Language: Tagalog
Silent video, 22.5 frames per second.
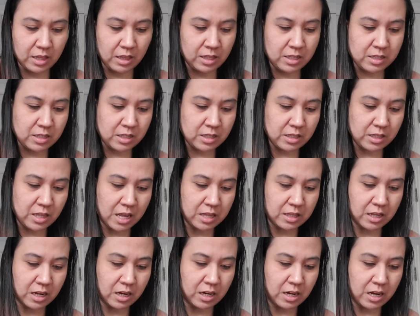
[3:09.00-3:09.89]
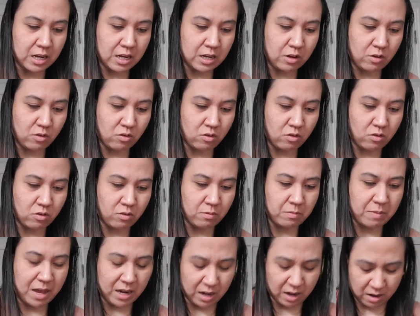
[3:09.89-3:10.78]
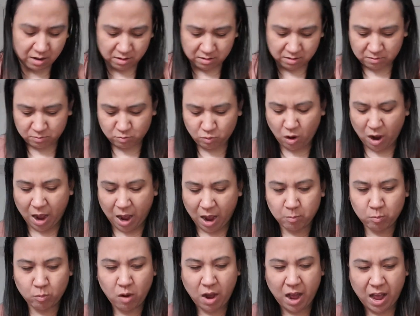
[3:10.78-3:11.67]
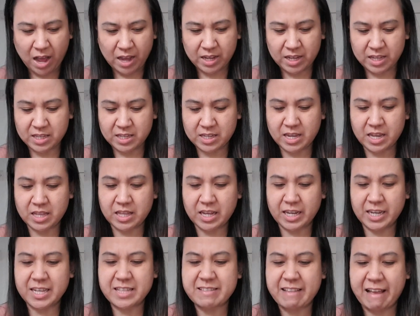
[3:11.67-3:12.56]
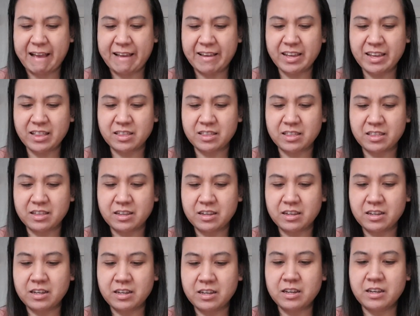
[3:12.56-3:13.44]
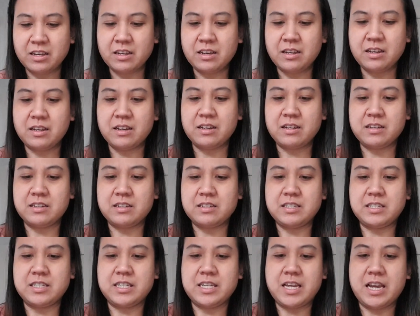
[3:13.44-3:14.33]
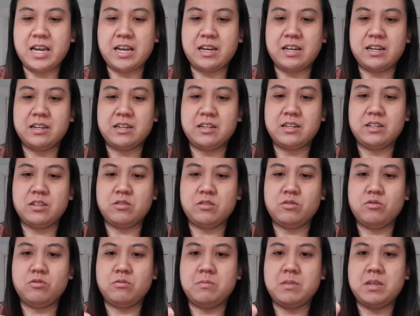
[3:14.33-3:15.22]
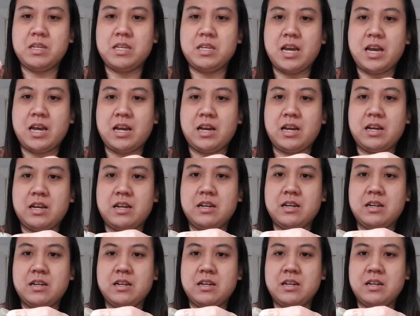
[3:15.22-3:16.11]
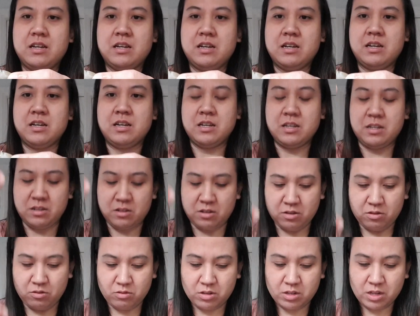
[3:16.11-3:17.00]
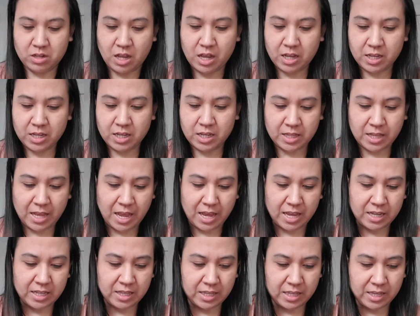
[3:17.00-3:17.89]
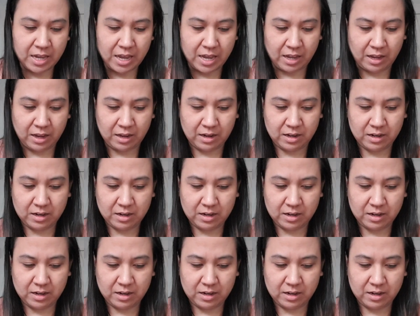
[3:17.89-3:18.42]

At least natatanggal yung parang buha-buhangin niya na kinain niya, yung dumi niya yung sa kinain niya.